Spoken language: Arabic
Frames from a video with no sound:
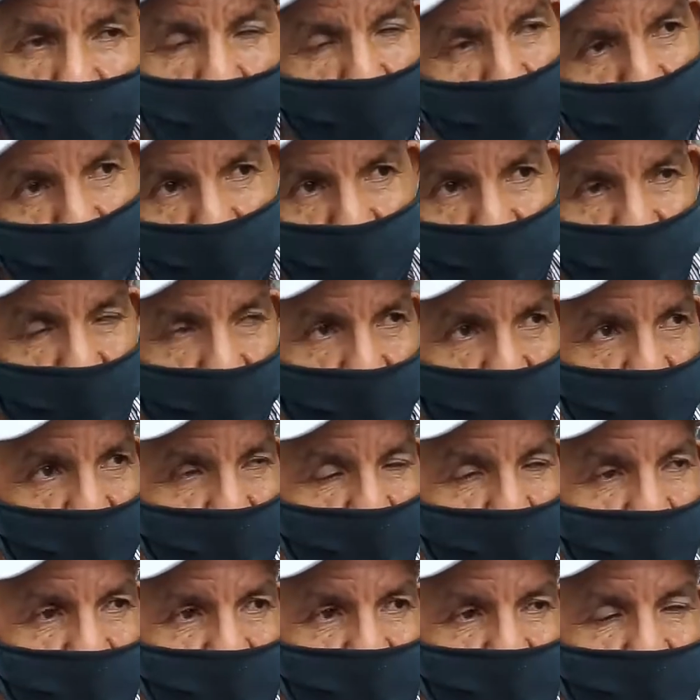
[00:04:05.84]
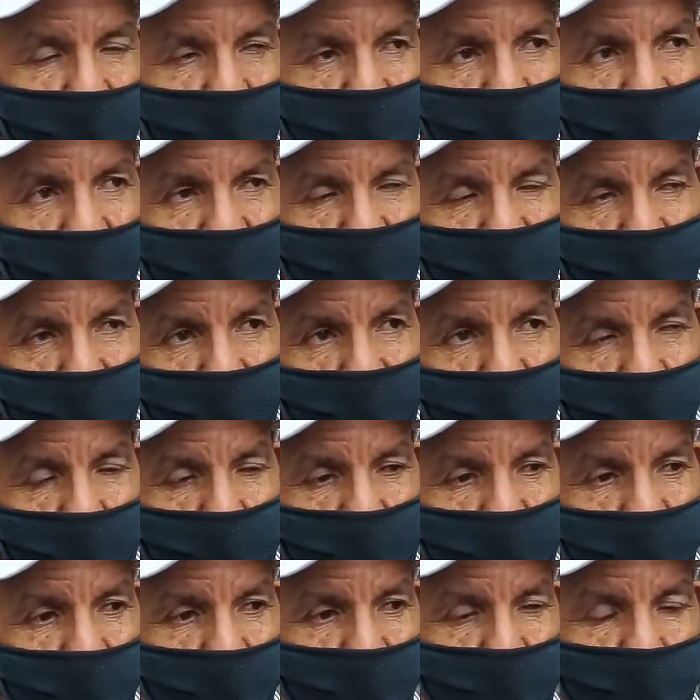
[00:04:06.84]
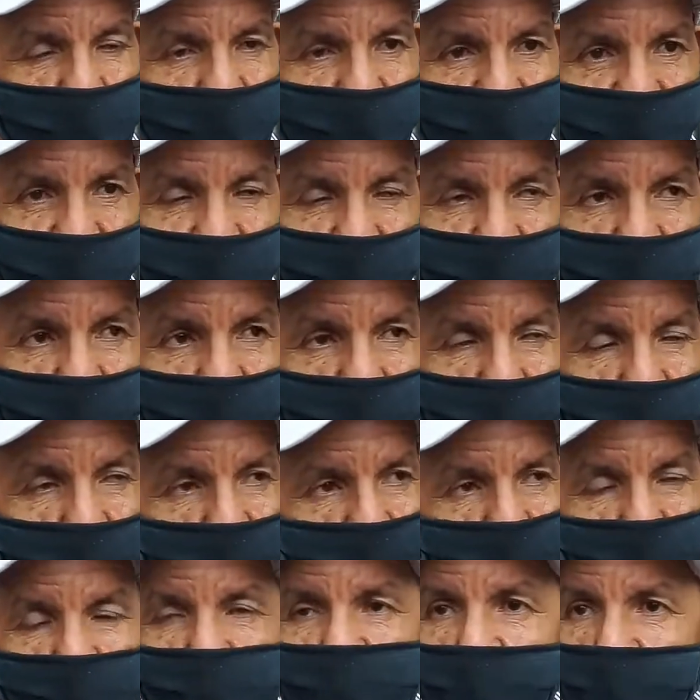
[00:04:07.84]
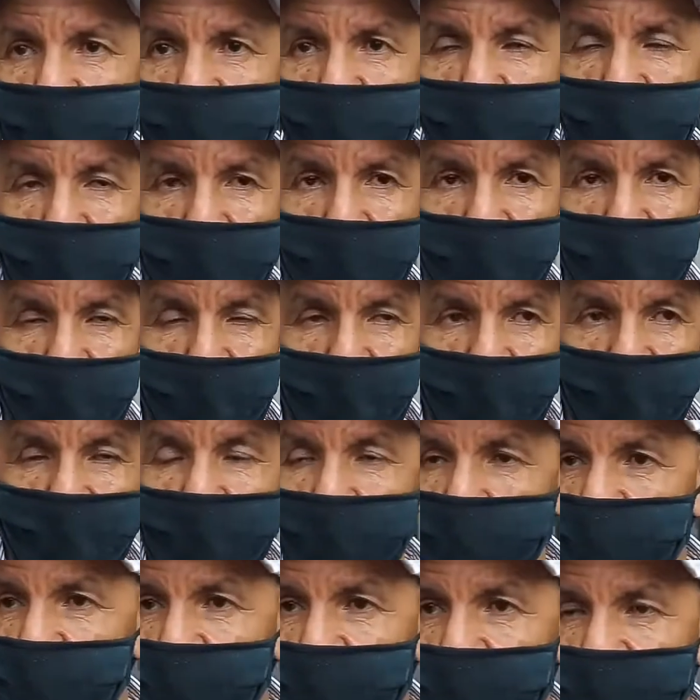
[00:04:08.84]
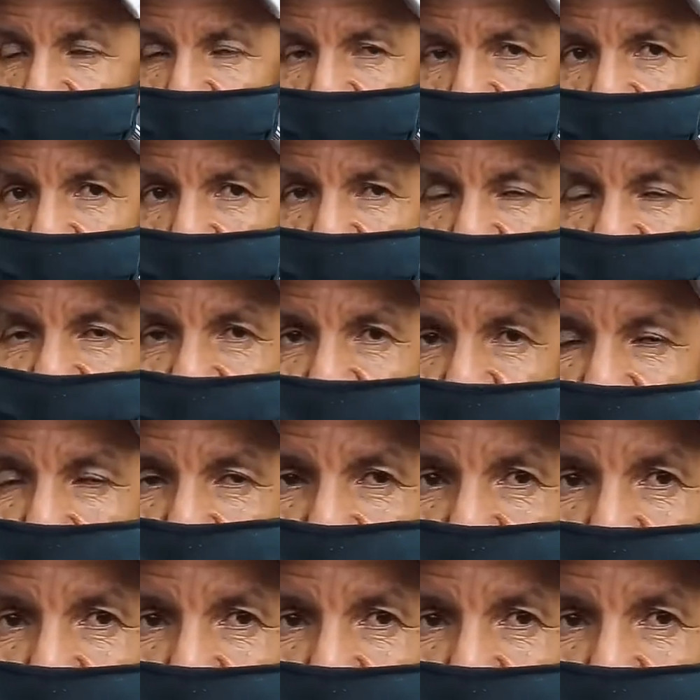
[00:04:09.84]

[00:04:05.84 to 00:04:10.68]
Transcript: دايرين مع مع جدارميه تما في حد السوالم وجابوها دابا راه هي دابا في الحبس